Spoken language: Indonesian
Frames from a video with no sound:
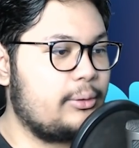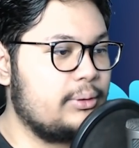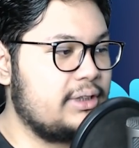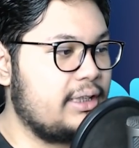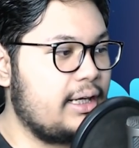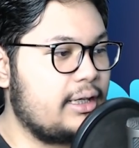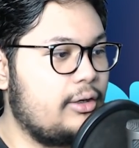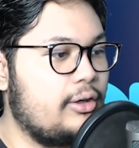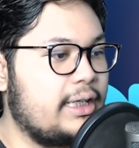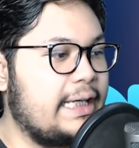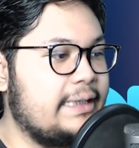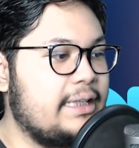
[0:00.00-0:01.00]
with the right
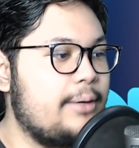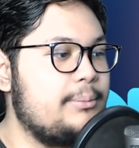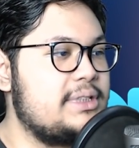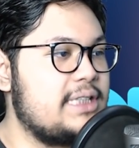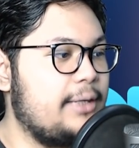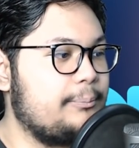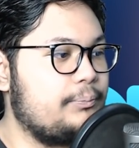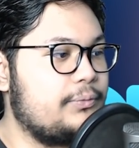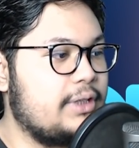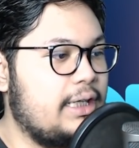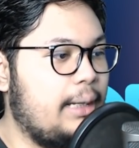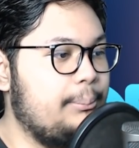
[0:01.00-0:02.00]
Oke, kita bisa
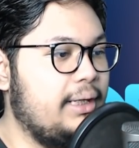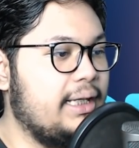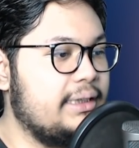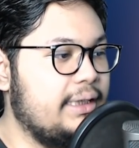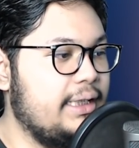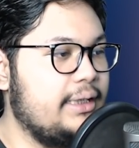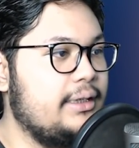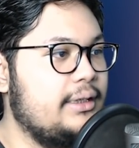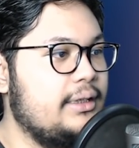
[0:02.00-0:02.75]
ambil ini